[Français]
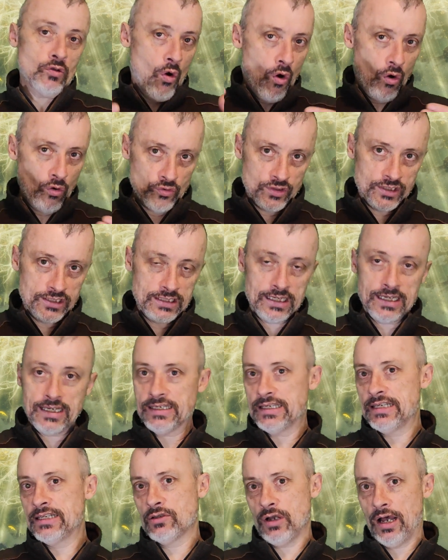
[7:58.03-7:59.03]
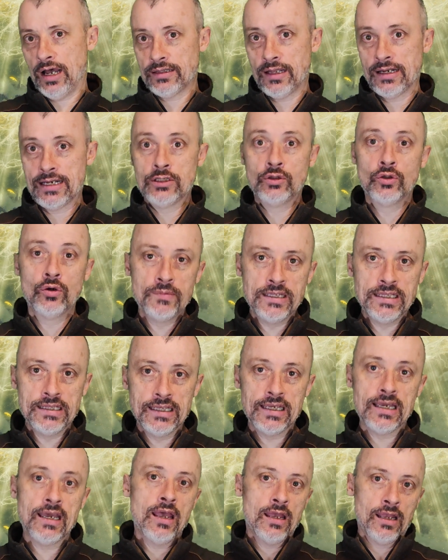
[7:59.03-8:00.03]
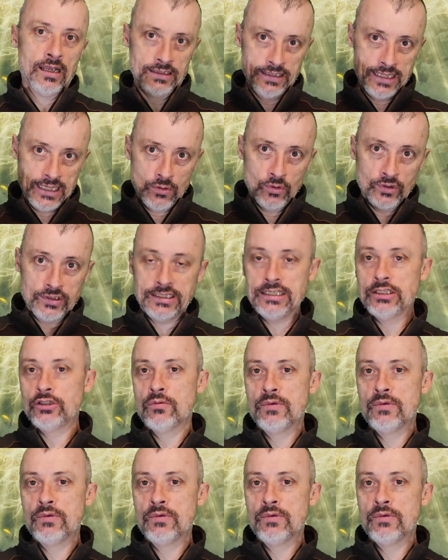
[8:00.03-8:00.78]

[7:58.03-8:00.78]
on le sait, qui sera dans les nominés des GOTY